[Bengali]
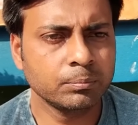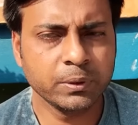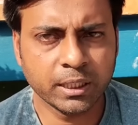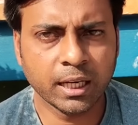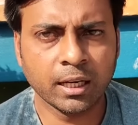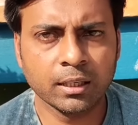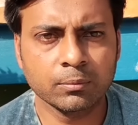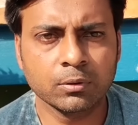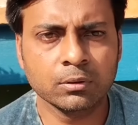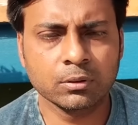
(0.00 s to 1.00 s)
প্রিয়া
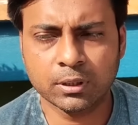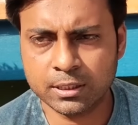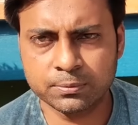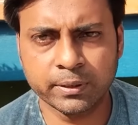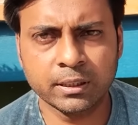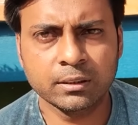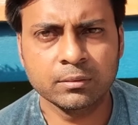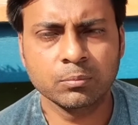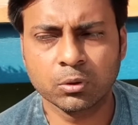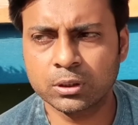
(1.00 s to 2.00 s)
এবং ওর হাজব্যান্ড
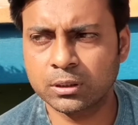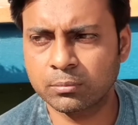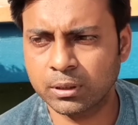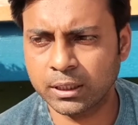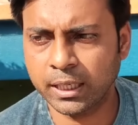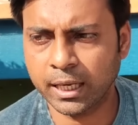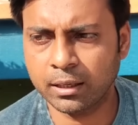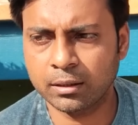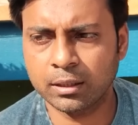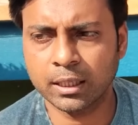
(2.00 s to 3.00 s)
বসে মানে
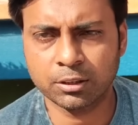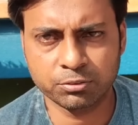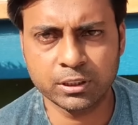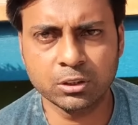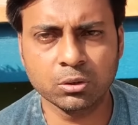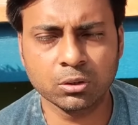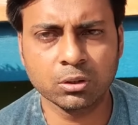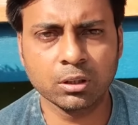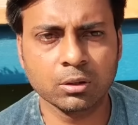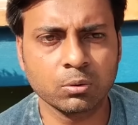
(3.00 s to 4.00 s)
একটা ভিডিও
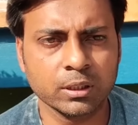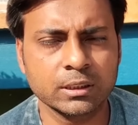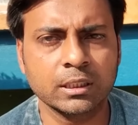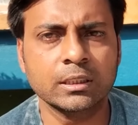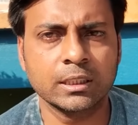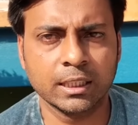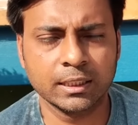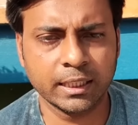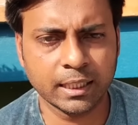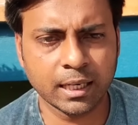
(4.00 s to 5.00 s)
করেছে সেটা
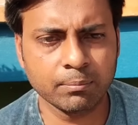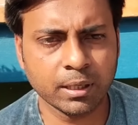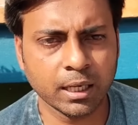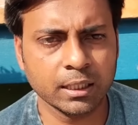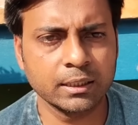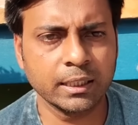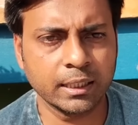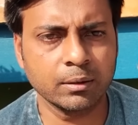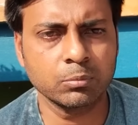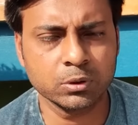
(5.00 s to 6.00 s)
দেখলাম আর
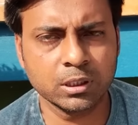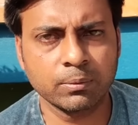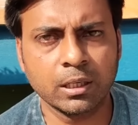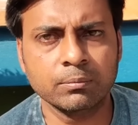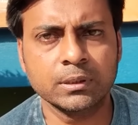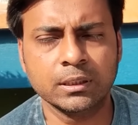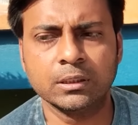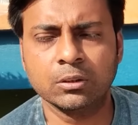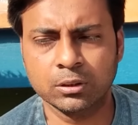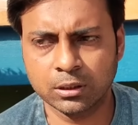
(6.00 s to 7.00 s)
দেখে বুঝতে পারলাম যে
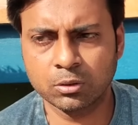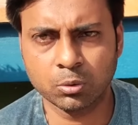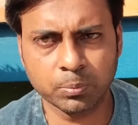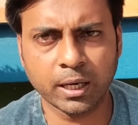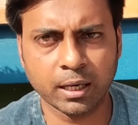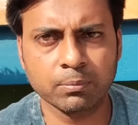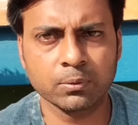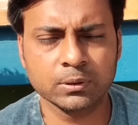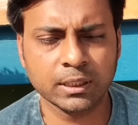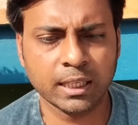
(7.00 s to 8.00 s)
সত্যি খুব খারাপ
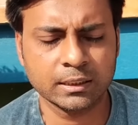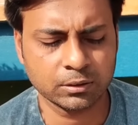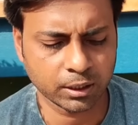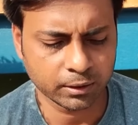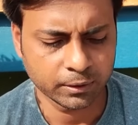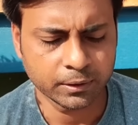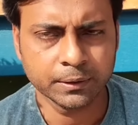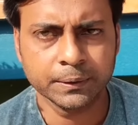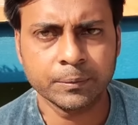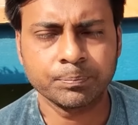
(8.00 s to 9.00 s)
অবস্থায় আছে ওরা
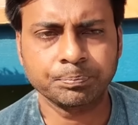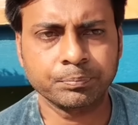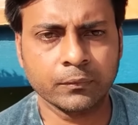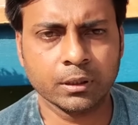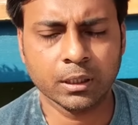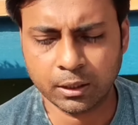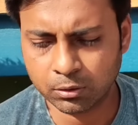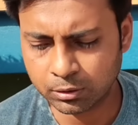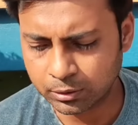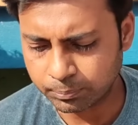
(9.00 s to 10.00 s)

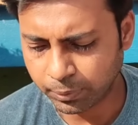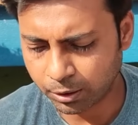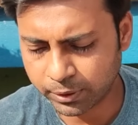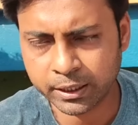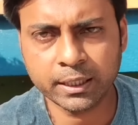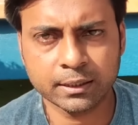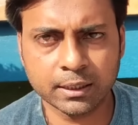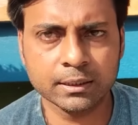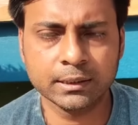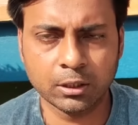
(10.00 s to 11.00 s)
এখন পারমানেন্ট
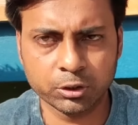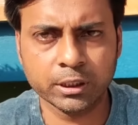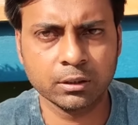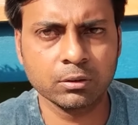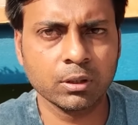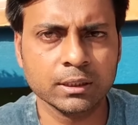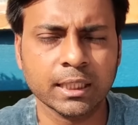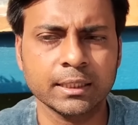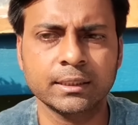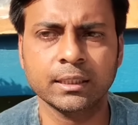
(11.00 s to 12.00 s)
একটা সলিউশন ওরা
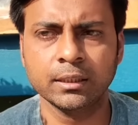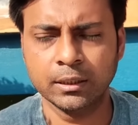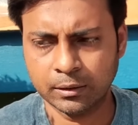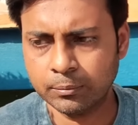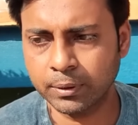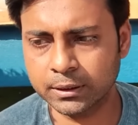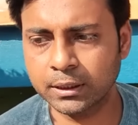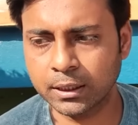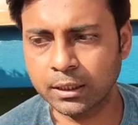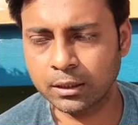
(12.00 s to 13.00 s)
চাইছে
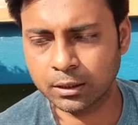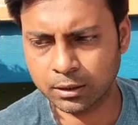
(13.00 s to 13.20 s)
বাচ্চাটার